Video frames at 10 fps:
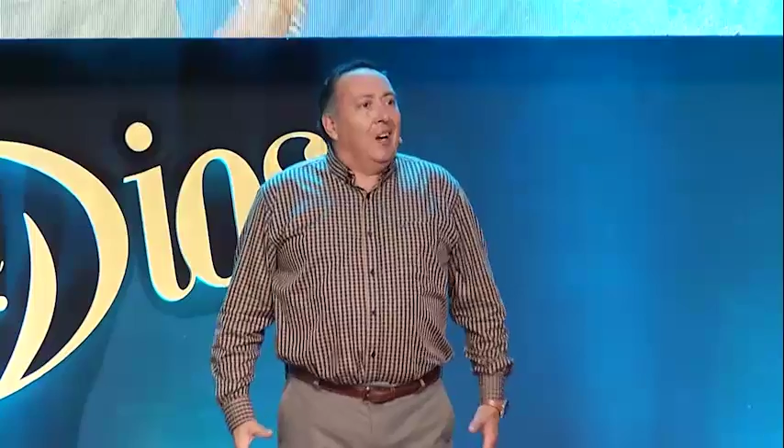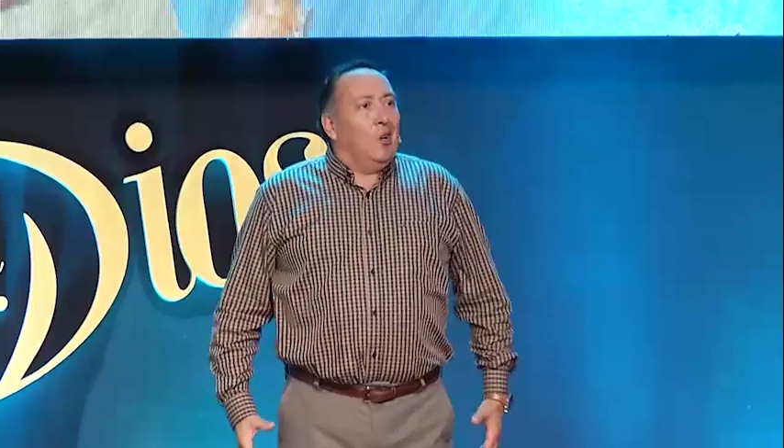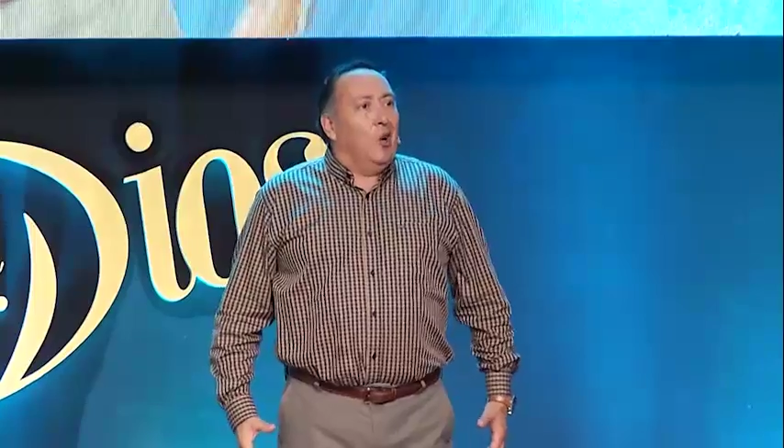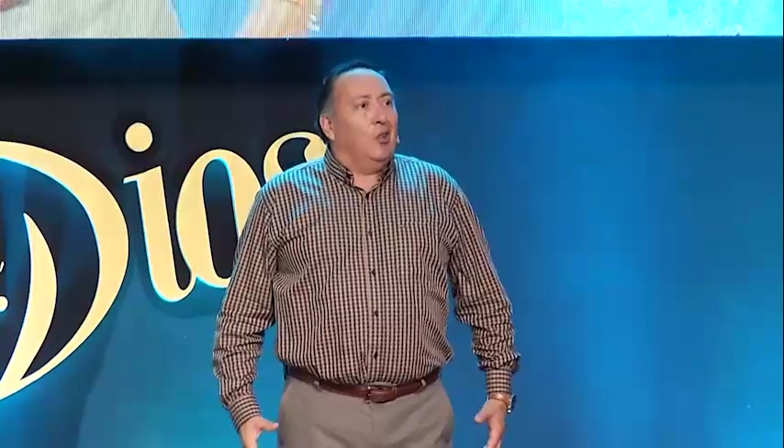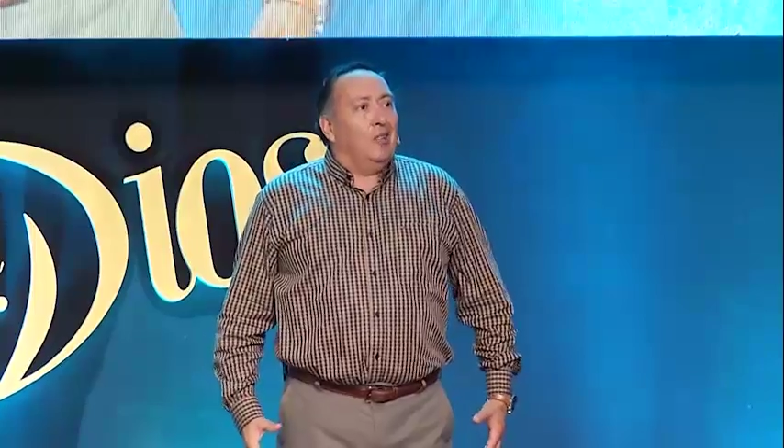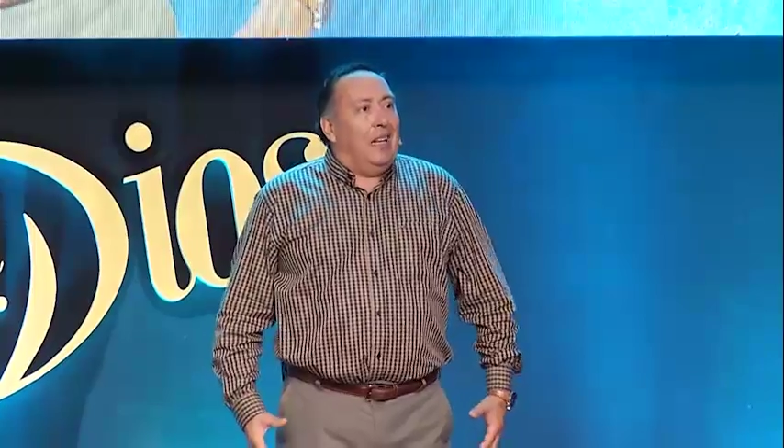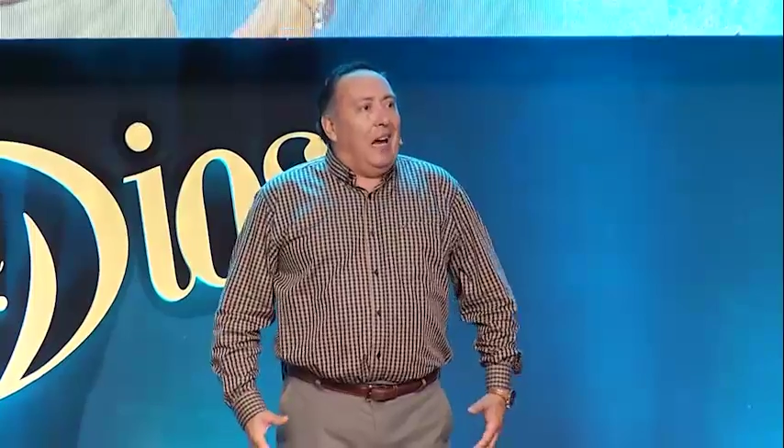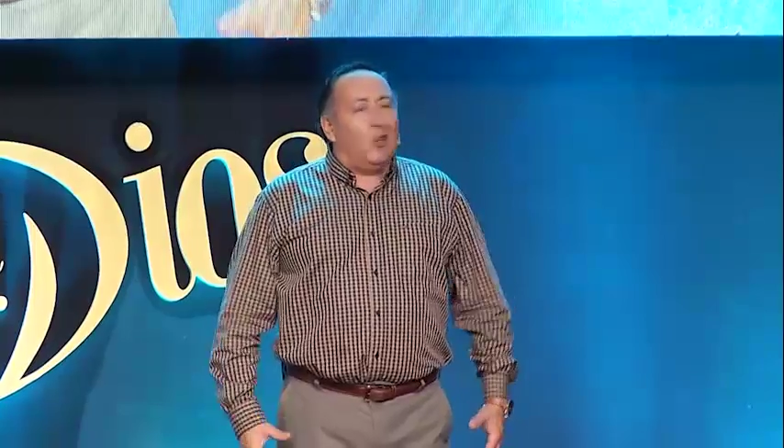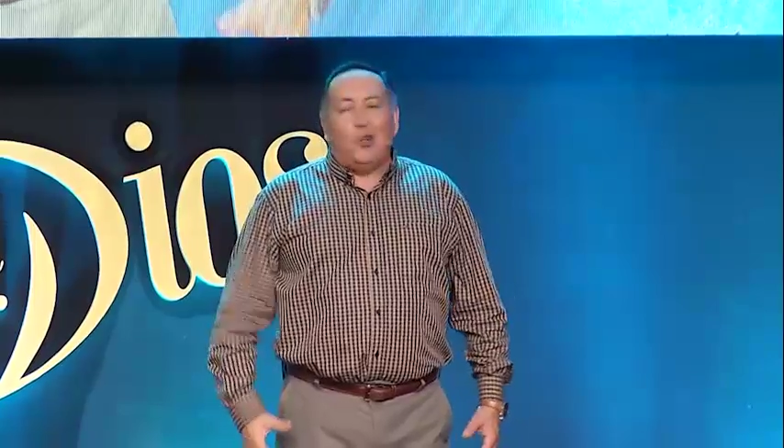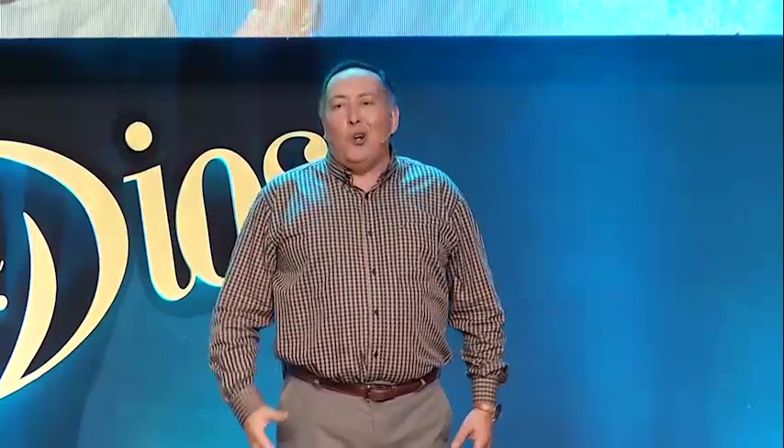con
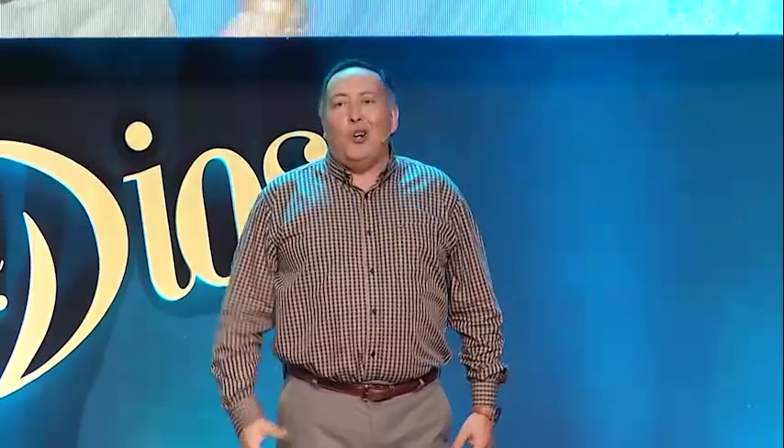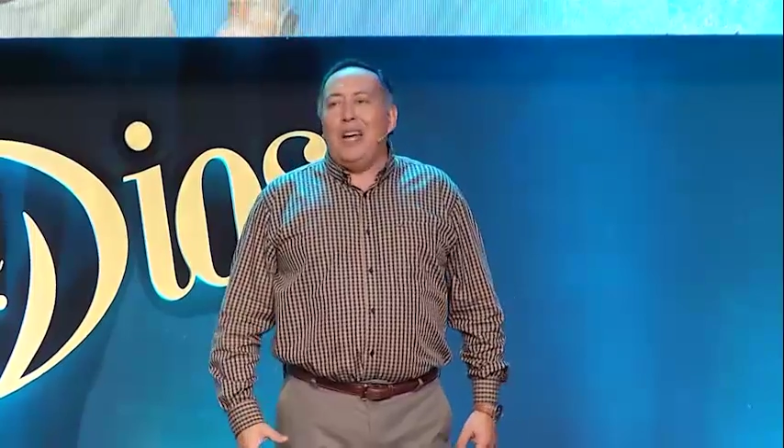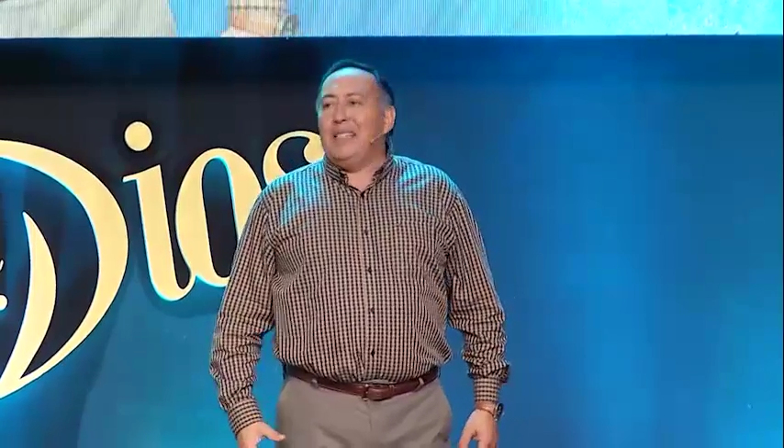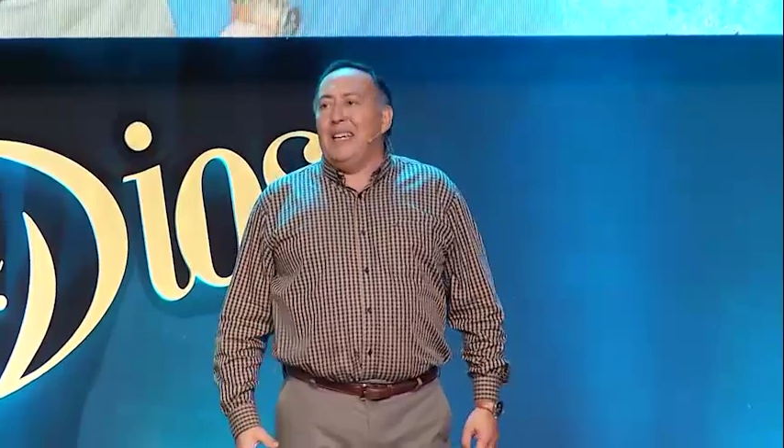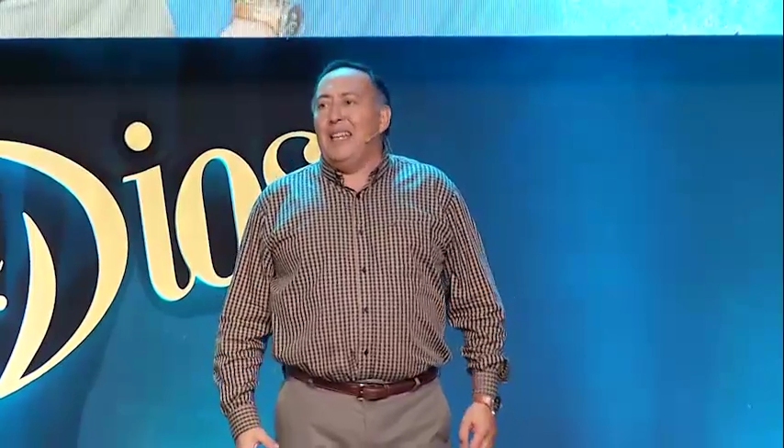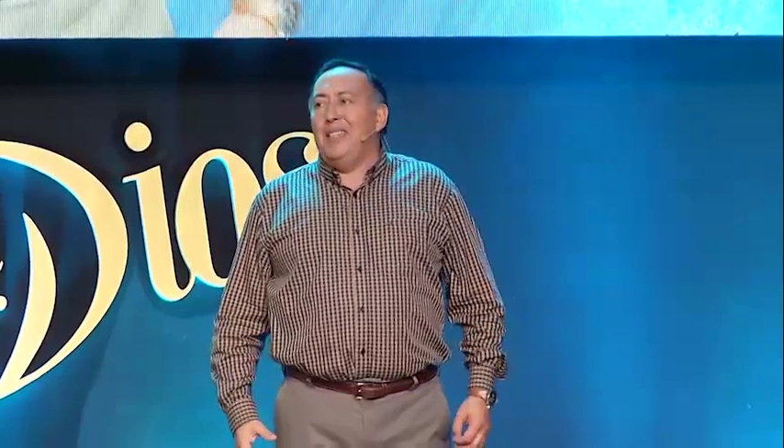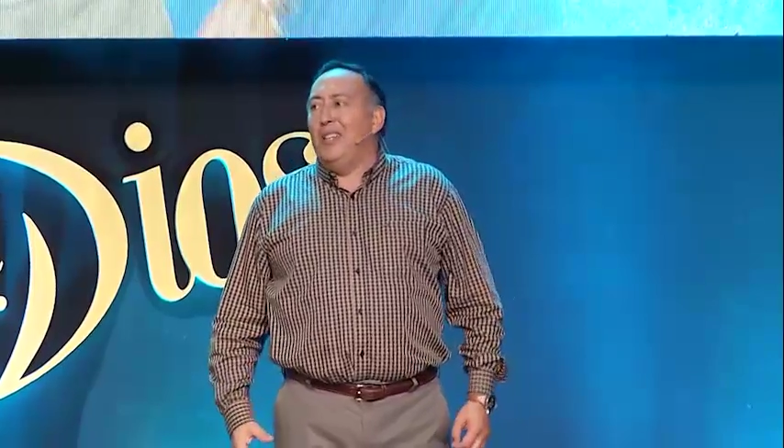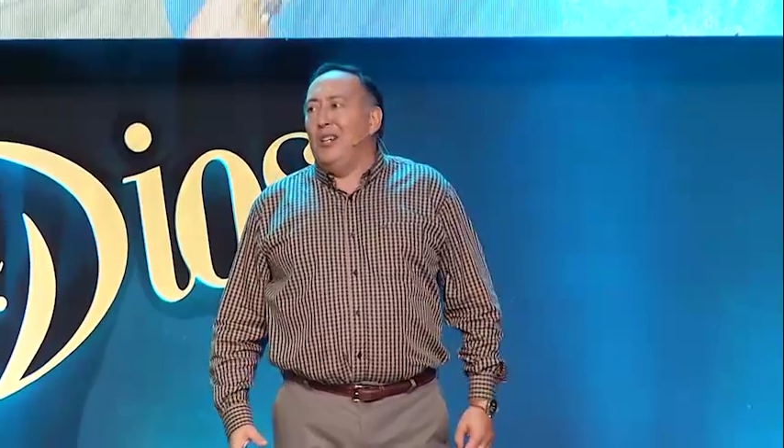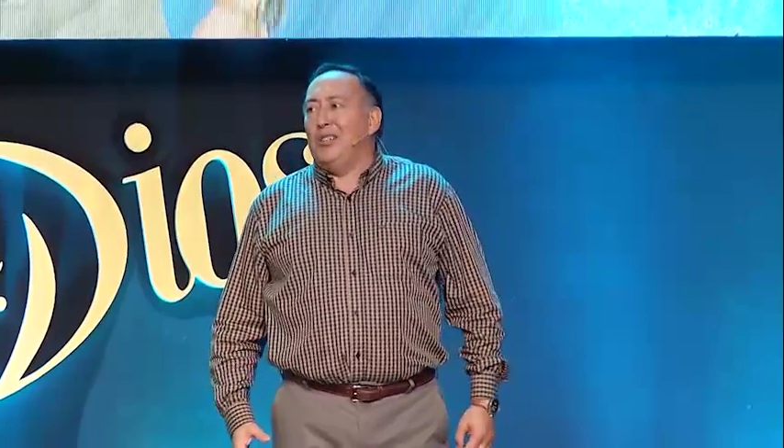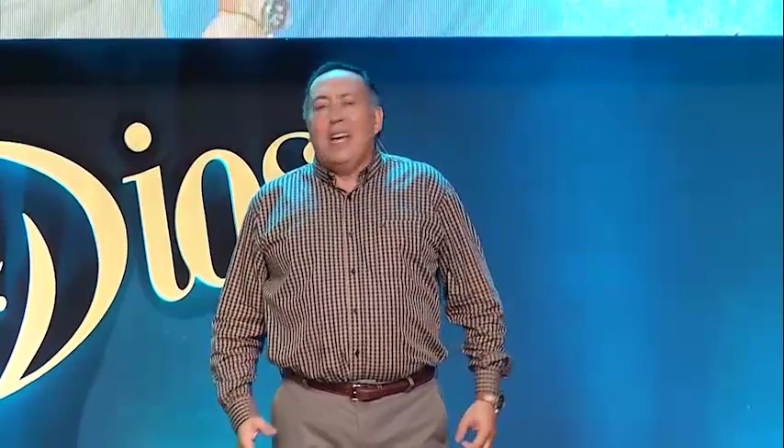la coraza de
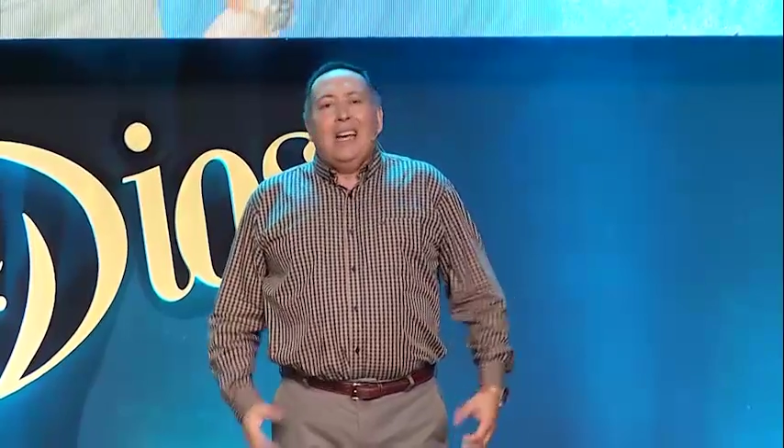Dios,